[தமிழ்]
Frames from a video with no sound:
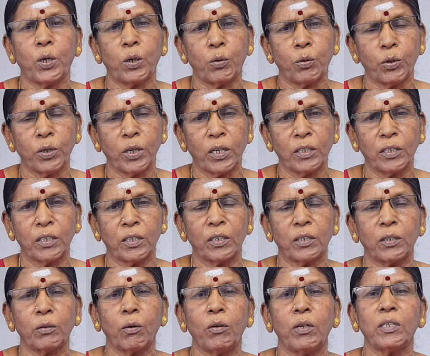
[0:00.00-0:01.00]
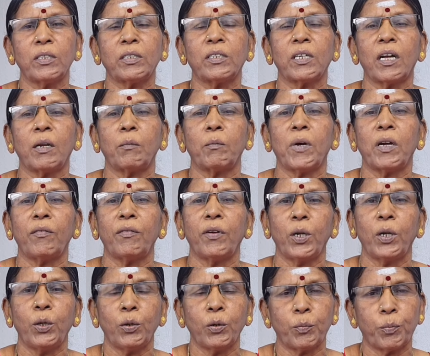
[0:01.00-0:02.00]
போகக்கூடியது தொழில் ஸ்தானமாக
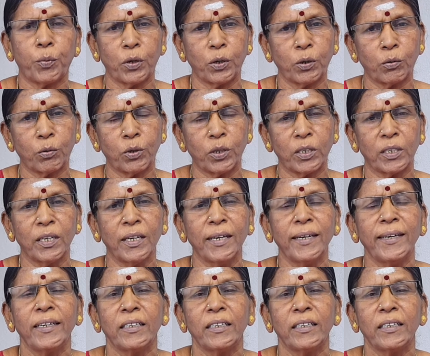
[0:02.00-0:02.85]
வெளியூர் போகக்கூடியது